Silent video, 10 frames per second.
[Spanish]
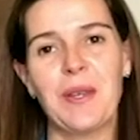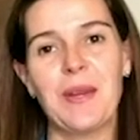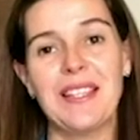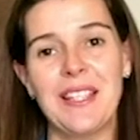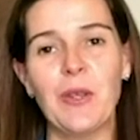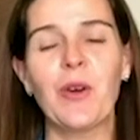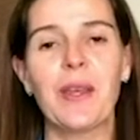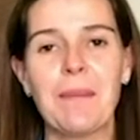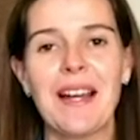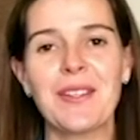y 22
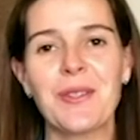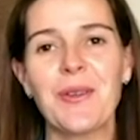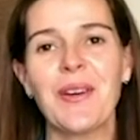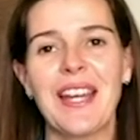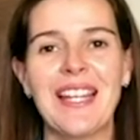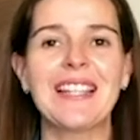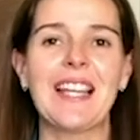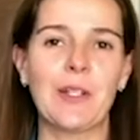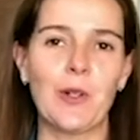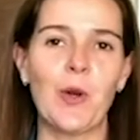de marzo en el
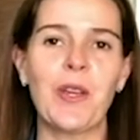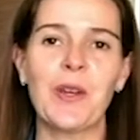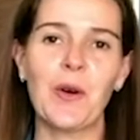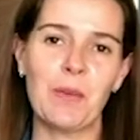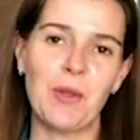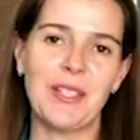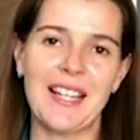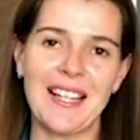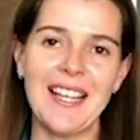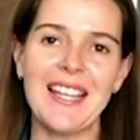Tecnológico de
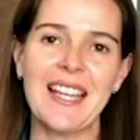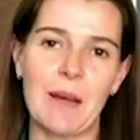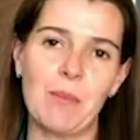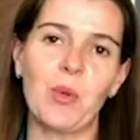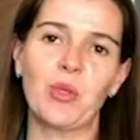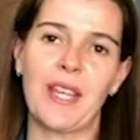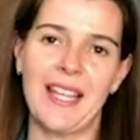Monterrey, Campus